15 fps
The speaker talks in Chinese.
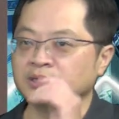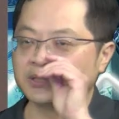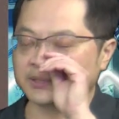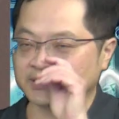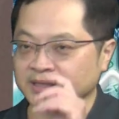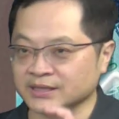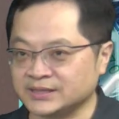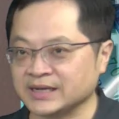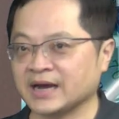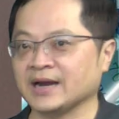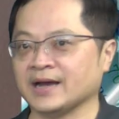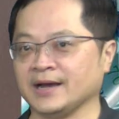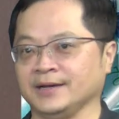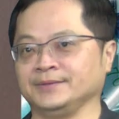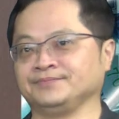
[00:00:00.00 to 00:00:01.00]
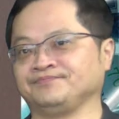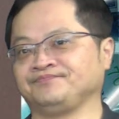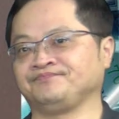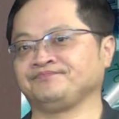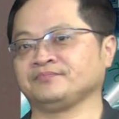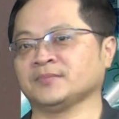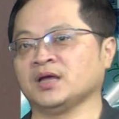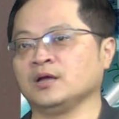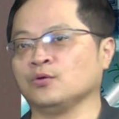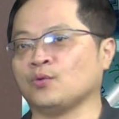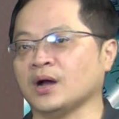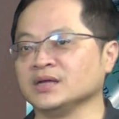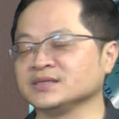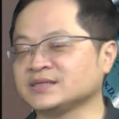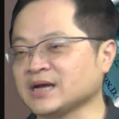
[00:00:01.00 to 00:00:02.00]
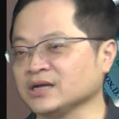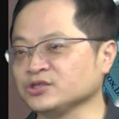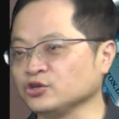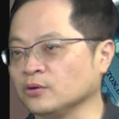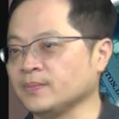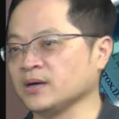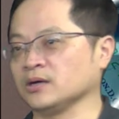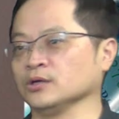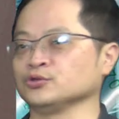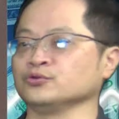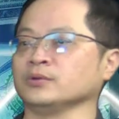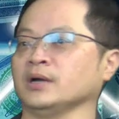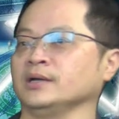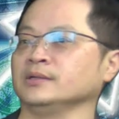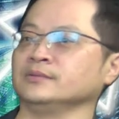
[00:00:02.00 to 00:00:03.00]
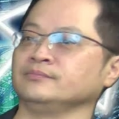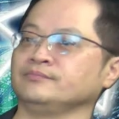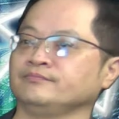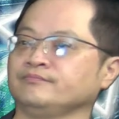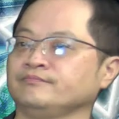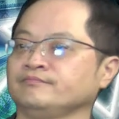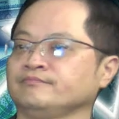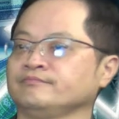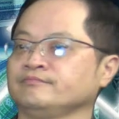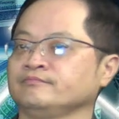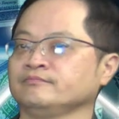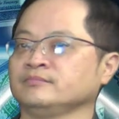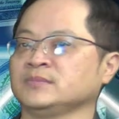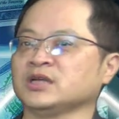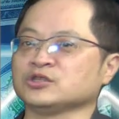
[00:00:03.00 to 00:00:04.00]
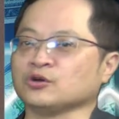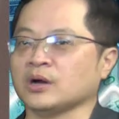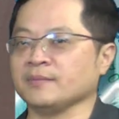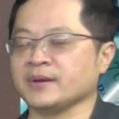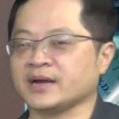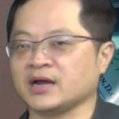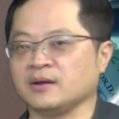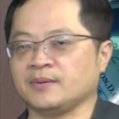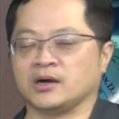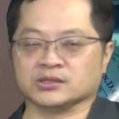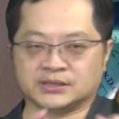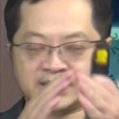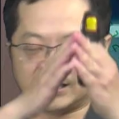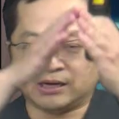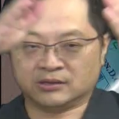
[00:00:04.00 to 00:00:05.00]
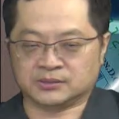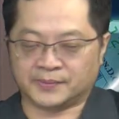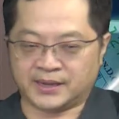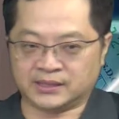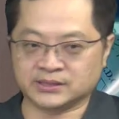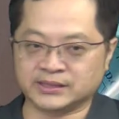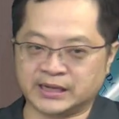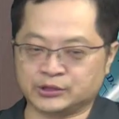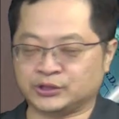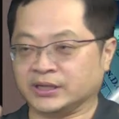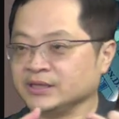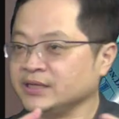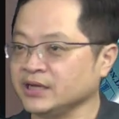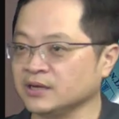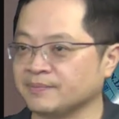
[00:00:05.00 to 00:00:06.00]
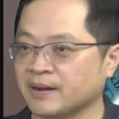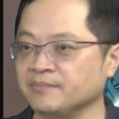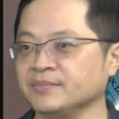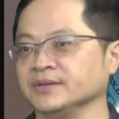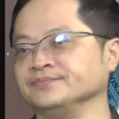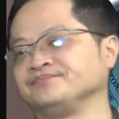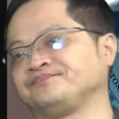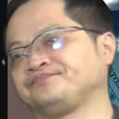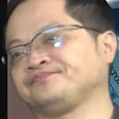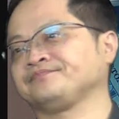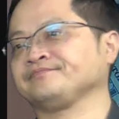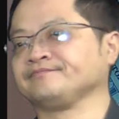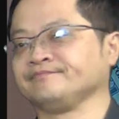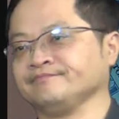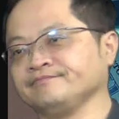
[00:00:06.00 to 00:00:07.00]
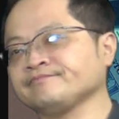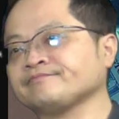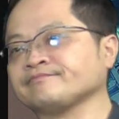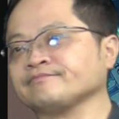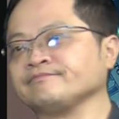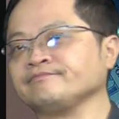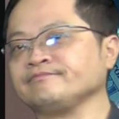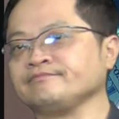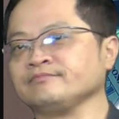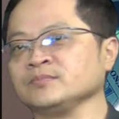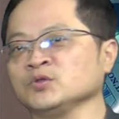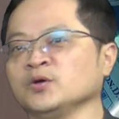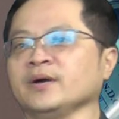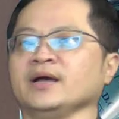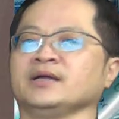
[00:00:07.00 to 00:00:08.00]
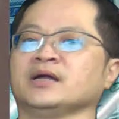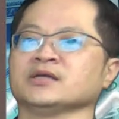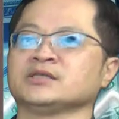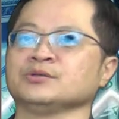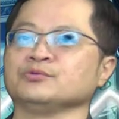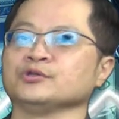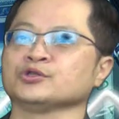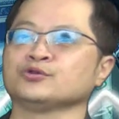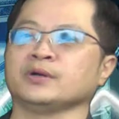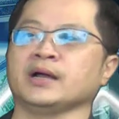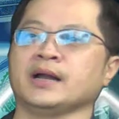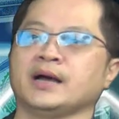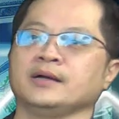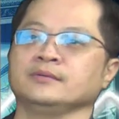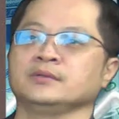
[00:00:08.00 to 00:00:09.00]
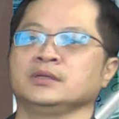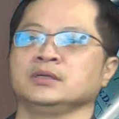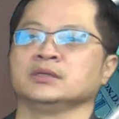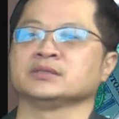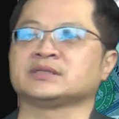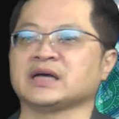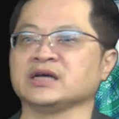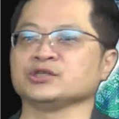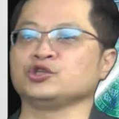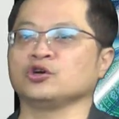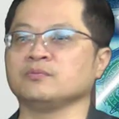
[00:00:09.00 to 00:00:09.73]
接下来晚上就有报告出来了。那时候我还没看到报告，只看到怎么样？人家剪贴的版本，对不对？然后新闻就出来了。上修